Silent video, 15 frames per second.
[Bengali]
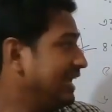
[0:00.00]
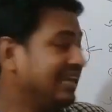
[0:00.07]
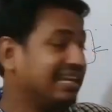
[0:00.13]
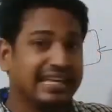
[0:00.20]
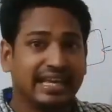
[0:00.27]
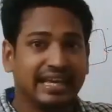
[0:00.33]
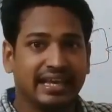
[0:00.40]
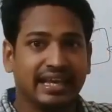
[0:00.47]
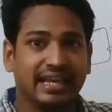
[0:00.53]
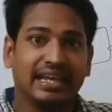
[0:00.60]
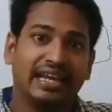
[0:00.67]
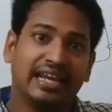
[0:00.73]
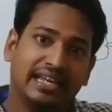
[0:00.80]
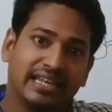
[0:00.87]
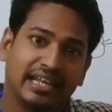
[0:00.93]
এই কে
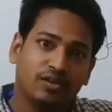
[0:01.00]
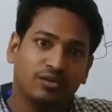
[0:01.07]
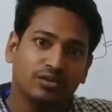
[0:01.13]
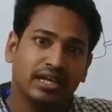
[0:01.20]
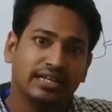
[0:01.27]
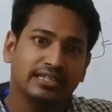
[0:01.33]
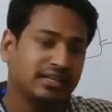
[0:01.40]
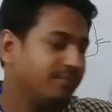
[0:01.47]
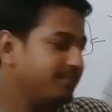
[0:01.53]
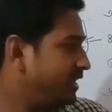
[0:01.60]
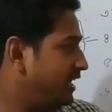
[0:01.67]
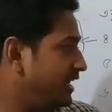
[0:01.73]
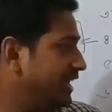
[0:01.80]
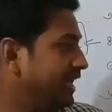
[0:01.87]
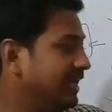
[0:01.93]
এটা কোথায়
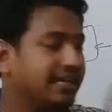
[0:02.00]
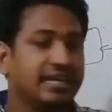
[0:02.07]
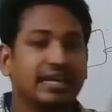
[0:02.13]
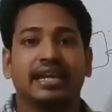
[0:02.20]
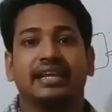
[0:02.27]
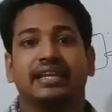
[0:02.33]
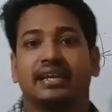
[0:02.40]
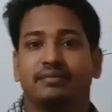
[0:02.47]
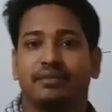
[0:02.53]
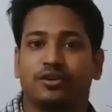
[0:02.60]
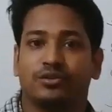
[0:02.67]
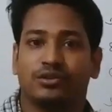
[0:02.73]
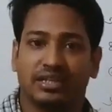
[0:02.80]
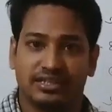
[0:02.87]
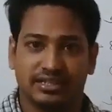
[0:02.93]
যাবে এই কে এটাই বা
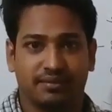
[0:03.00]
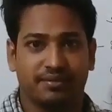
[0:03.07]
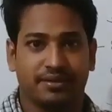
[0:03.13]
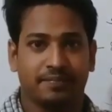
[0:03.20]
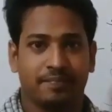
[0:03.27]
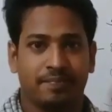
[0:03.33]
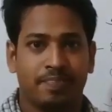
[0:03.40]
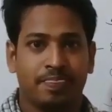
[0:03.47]
কোথায় যাবে